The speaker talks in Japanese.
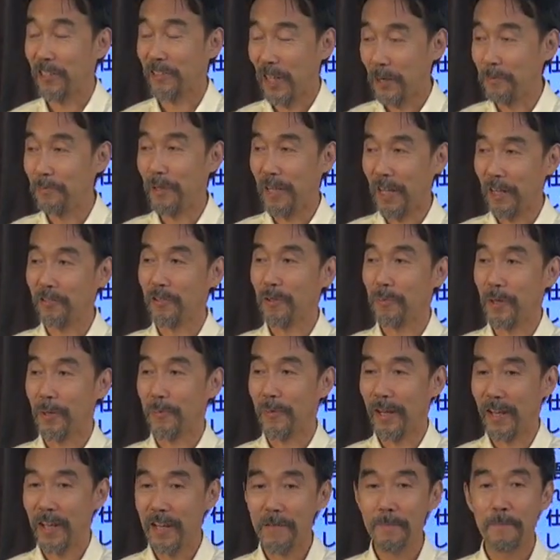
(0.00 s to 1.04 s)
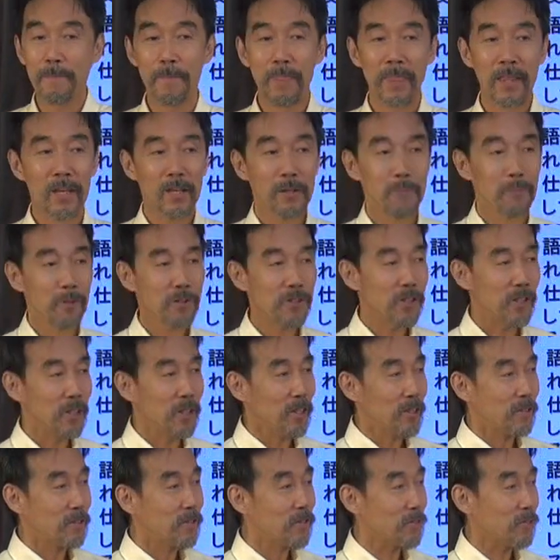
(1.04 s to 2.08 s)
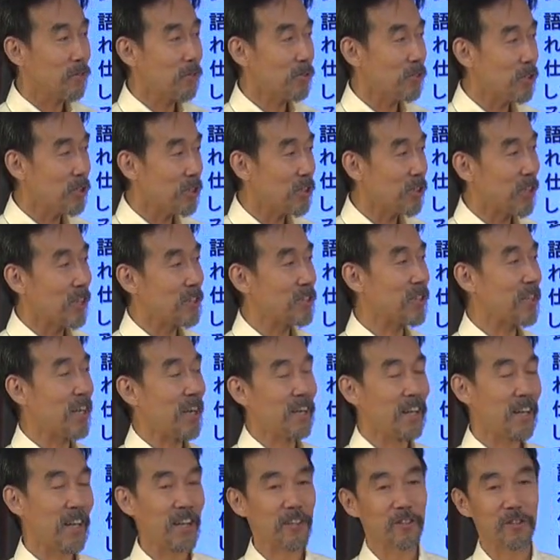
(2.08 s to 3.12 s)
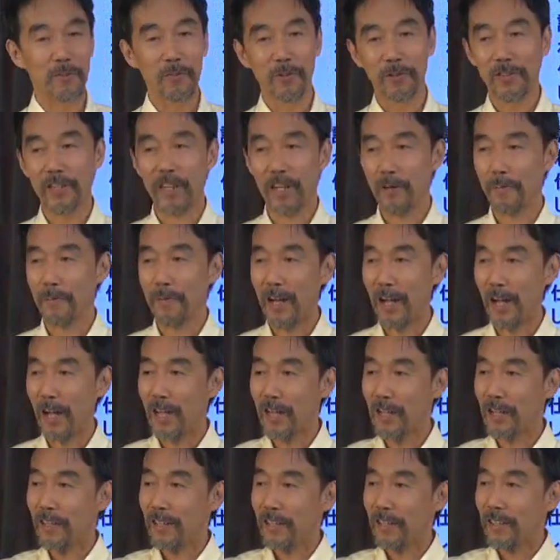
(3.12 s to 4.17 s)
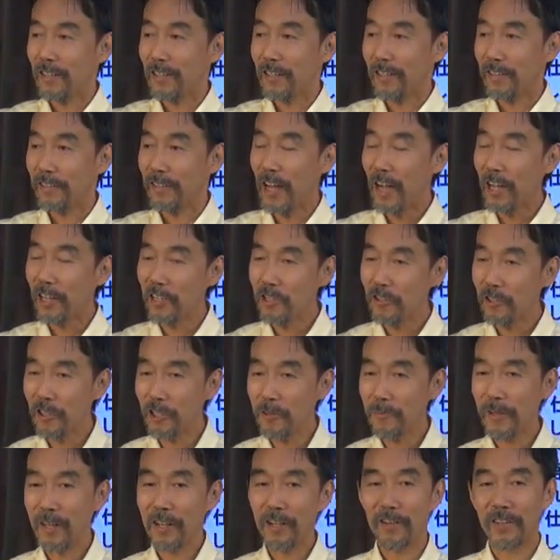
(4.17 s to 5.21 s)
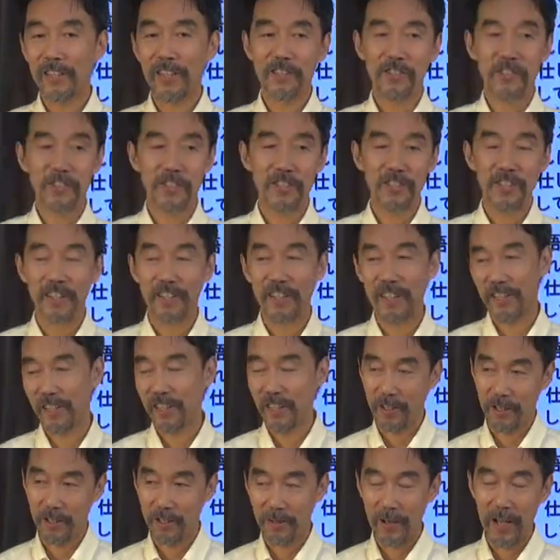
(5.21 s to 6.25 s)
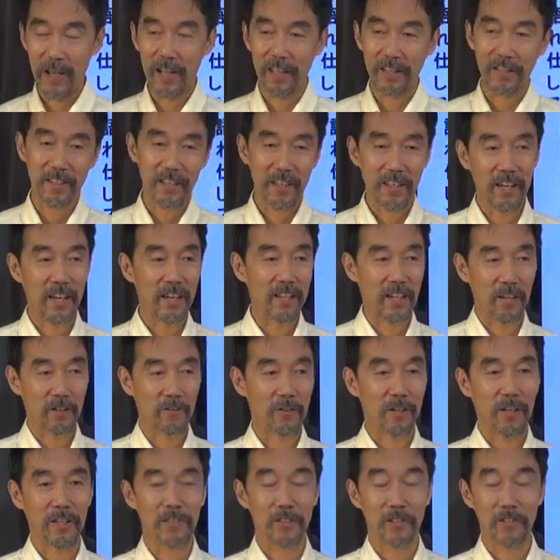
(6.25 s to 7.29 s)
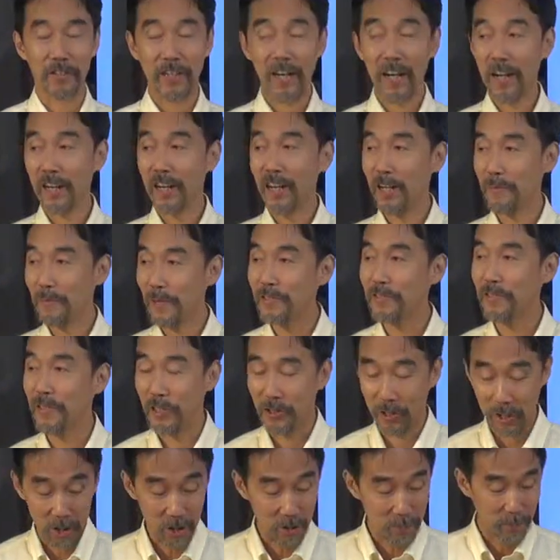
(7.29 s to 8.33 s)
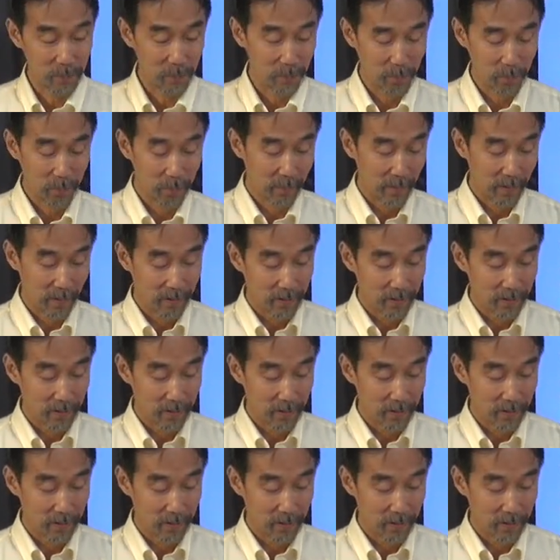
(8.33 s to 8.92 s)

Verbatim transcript: 時間がたっぷりあると思いますねもし少ししか時間がないと思ったらば何を今私はしなきゃいけないだろうかっていう考えますでしょ、